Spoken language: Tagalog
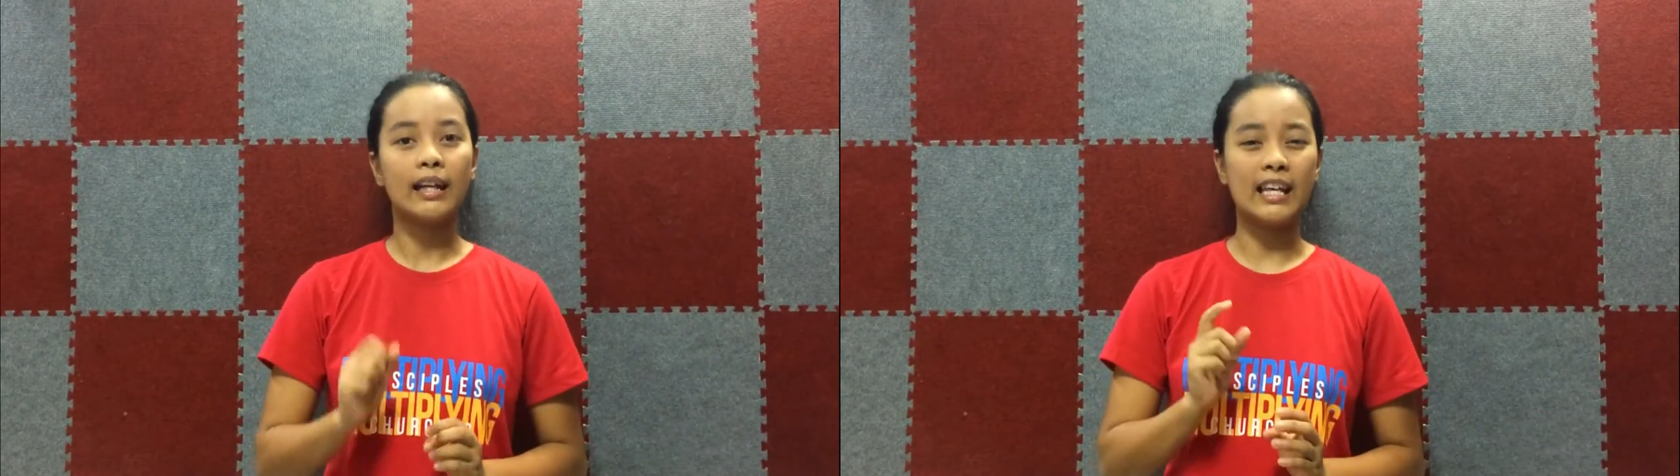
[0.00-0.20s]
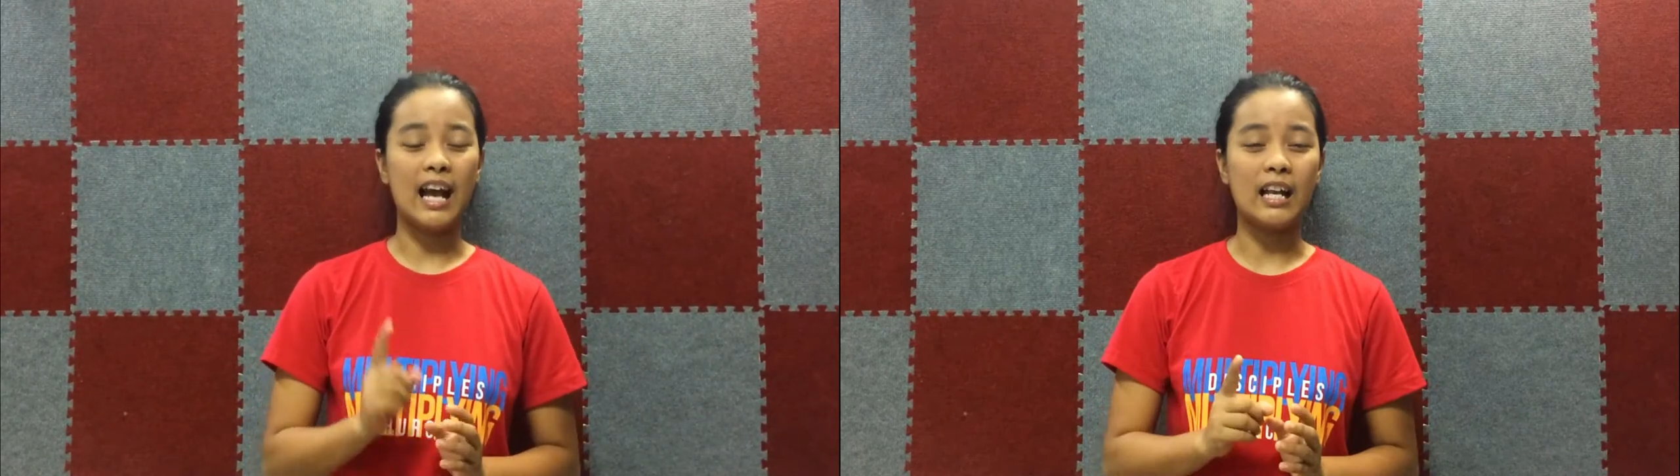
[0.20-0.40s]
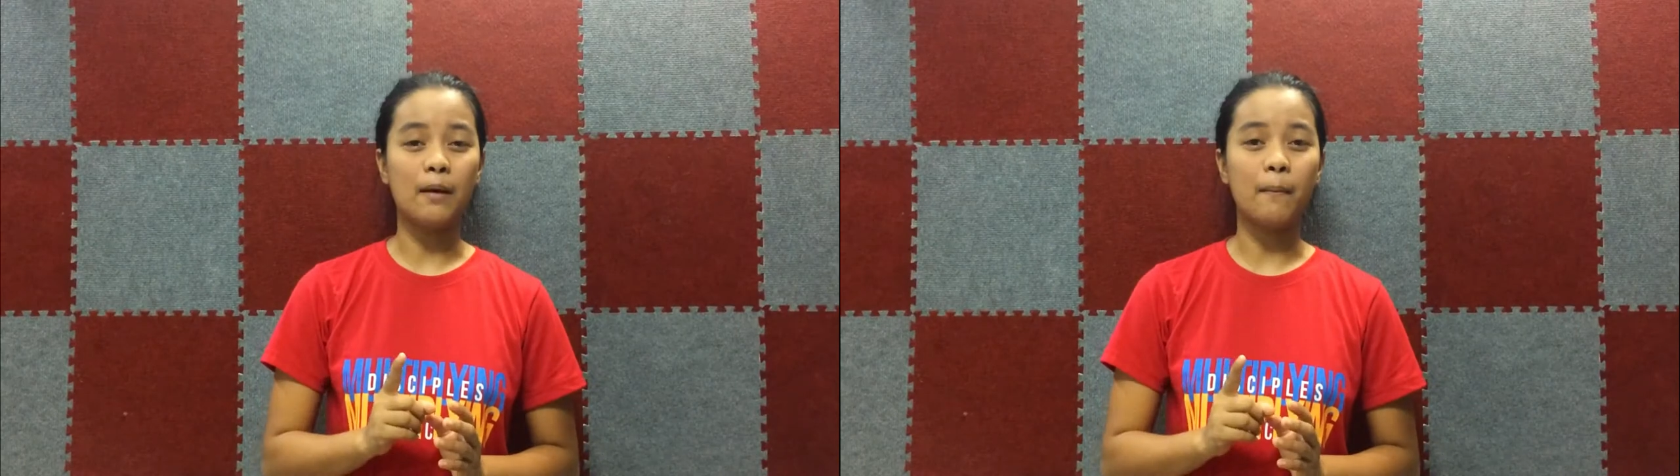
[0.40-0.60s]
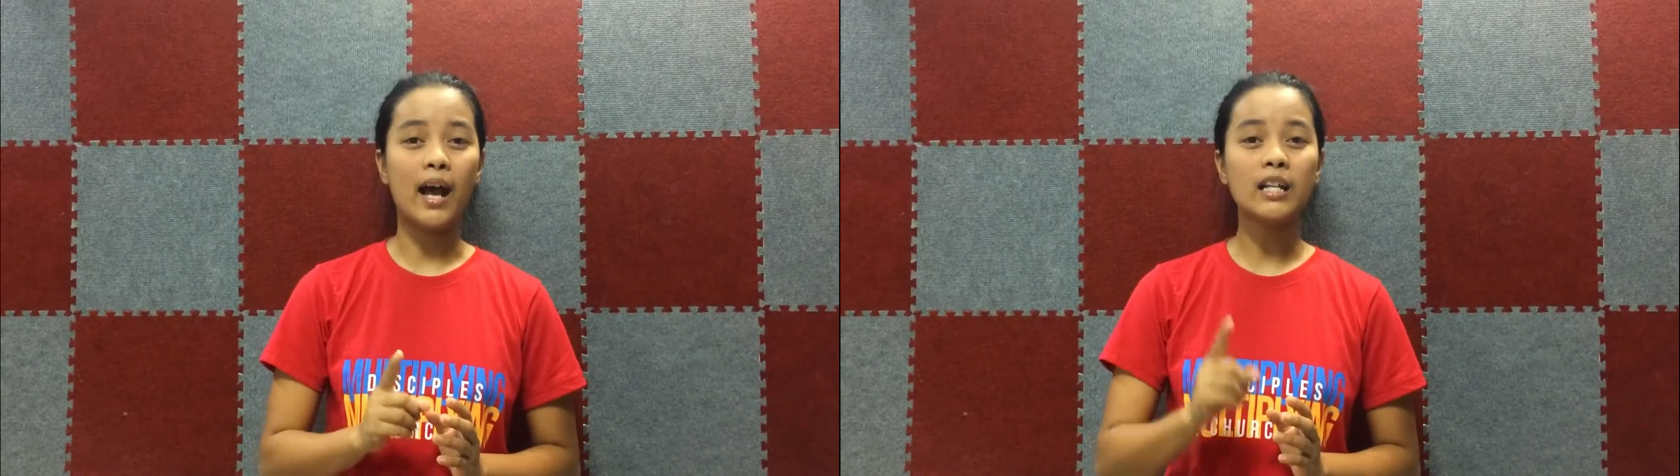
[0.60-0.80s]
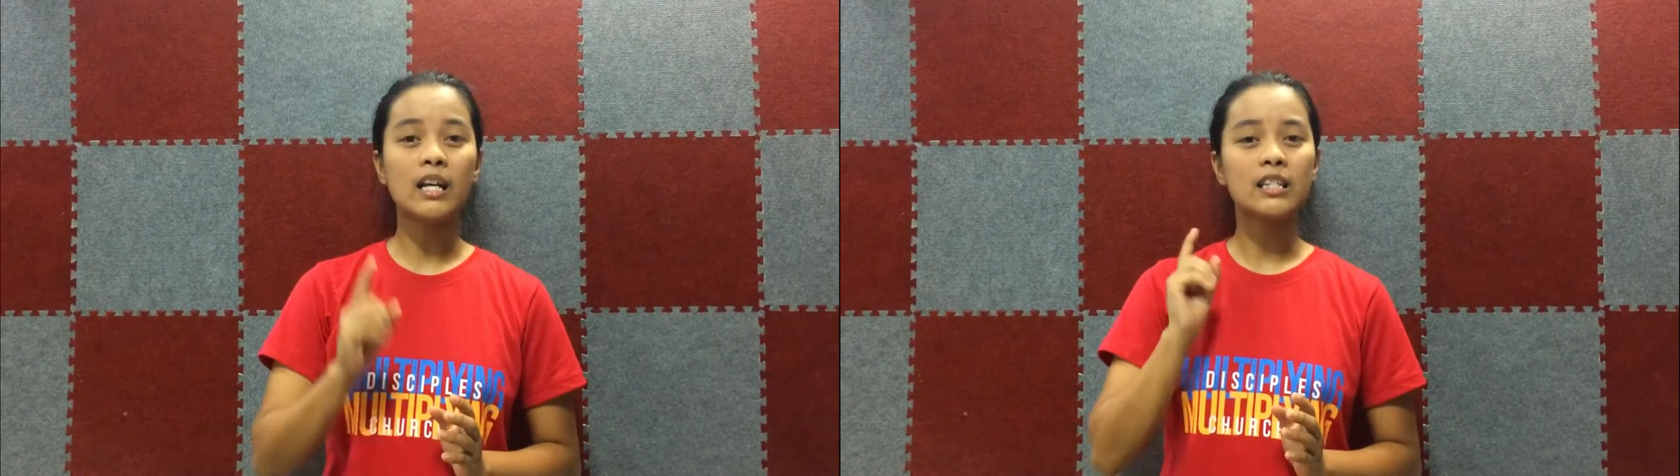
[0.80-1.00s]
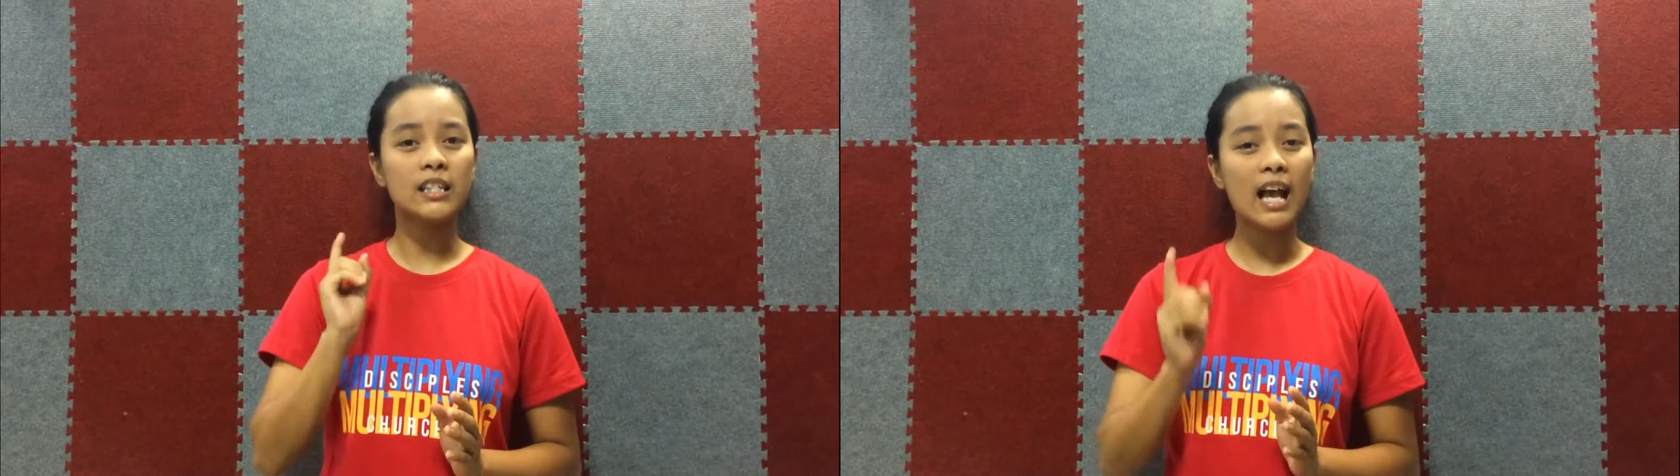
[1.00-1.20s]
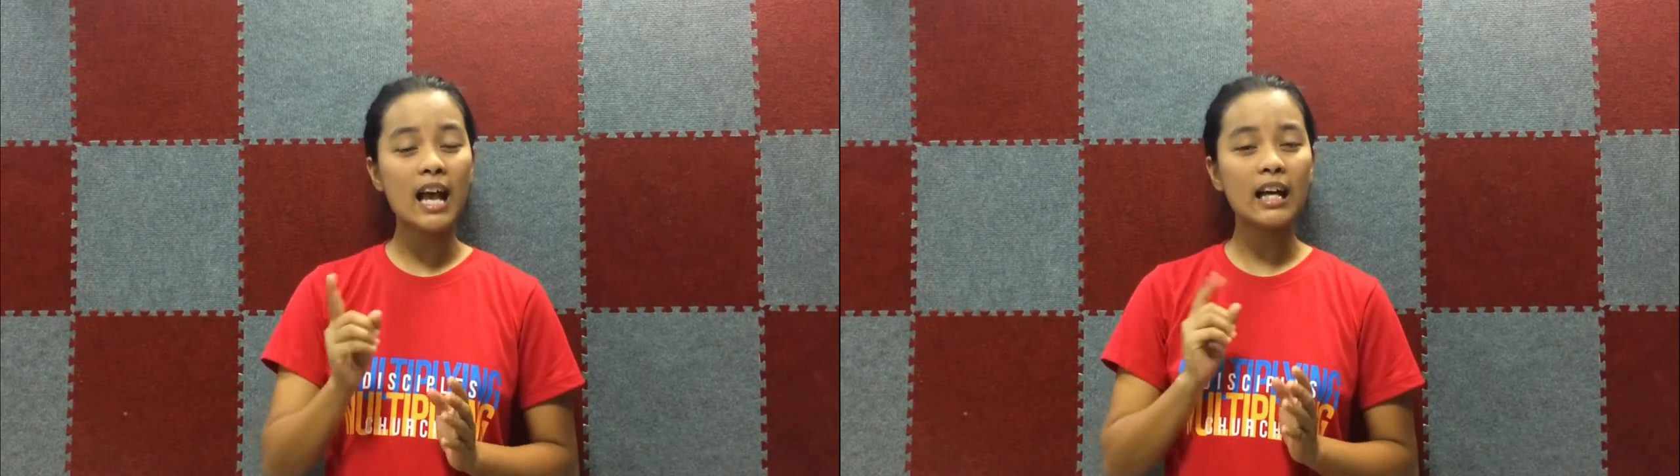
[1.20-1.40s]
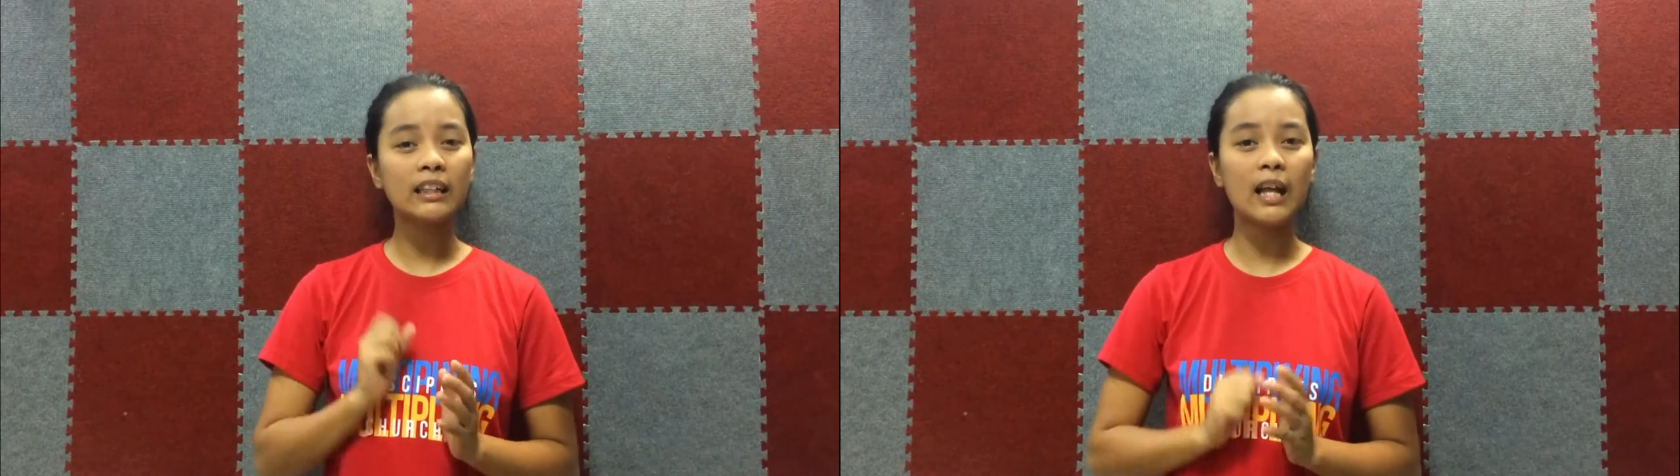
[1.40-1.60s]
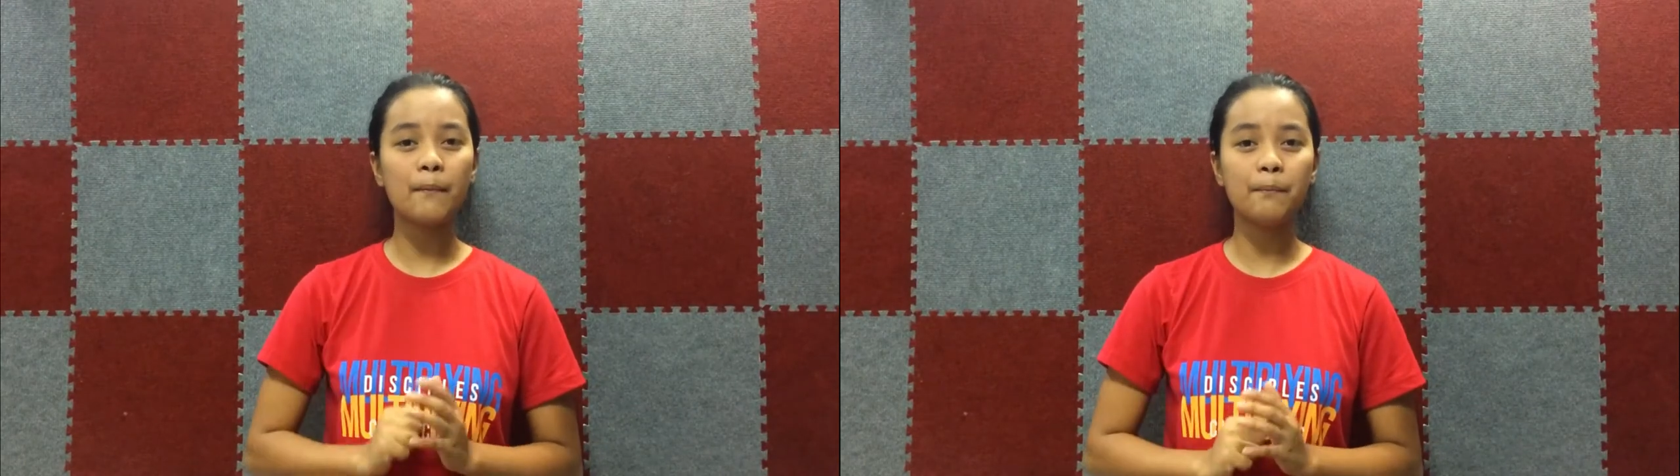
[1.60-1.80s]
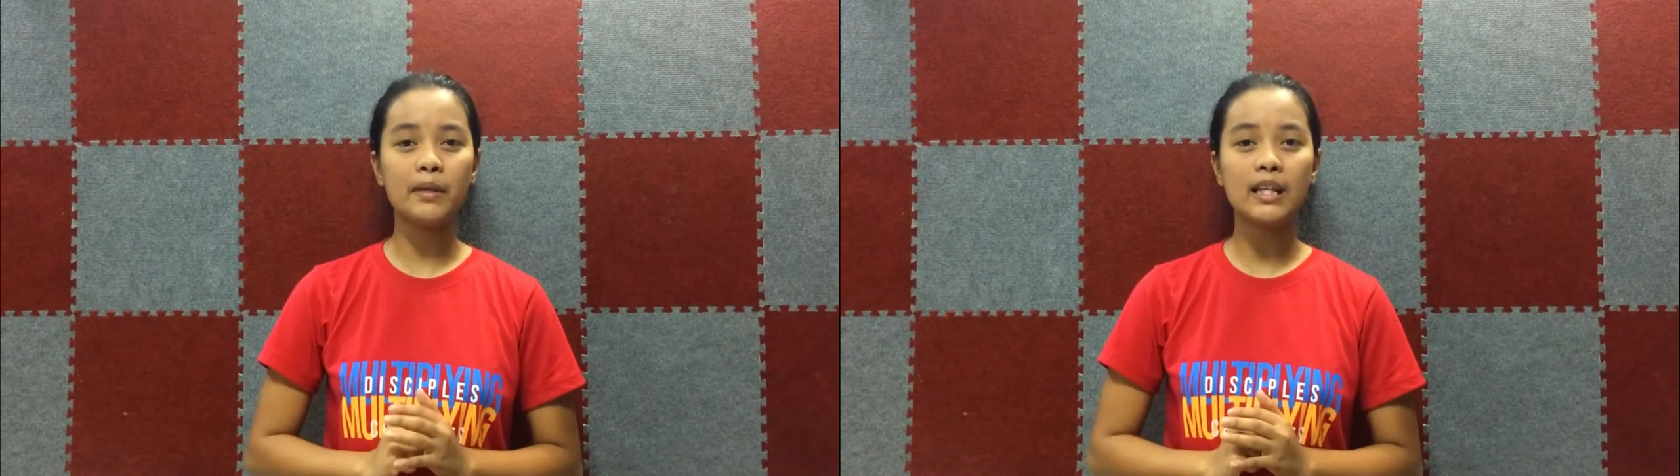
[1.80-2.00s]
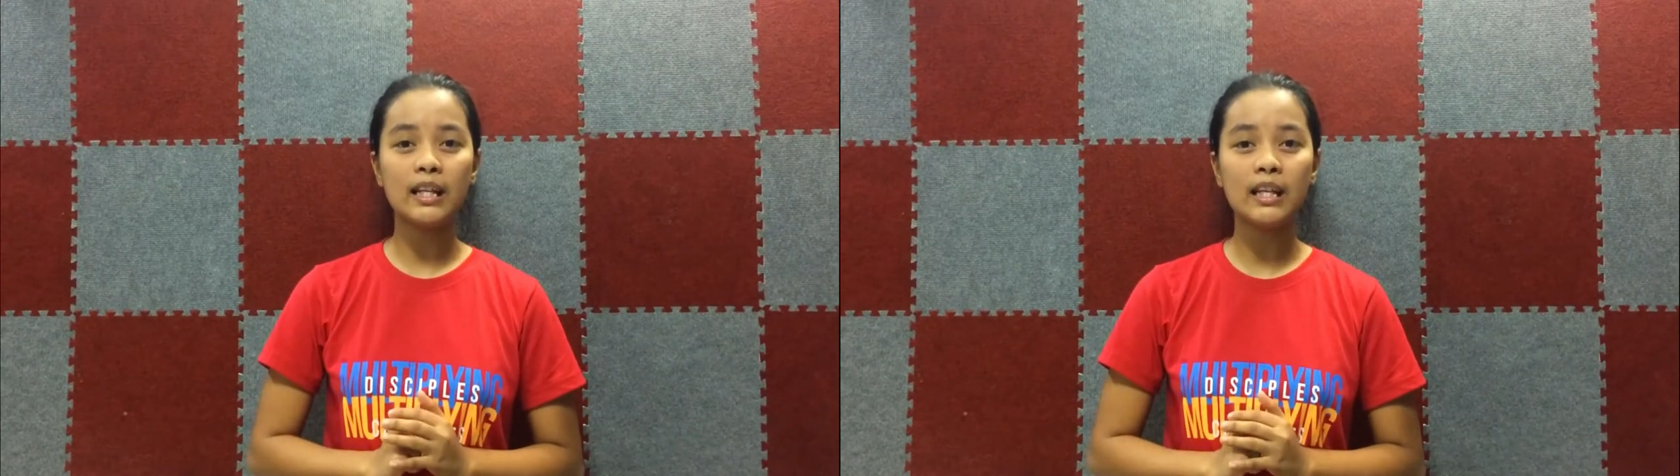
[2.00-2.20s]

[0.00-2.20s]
kaya naman siya ang napili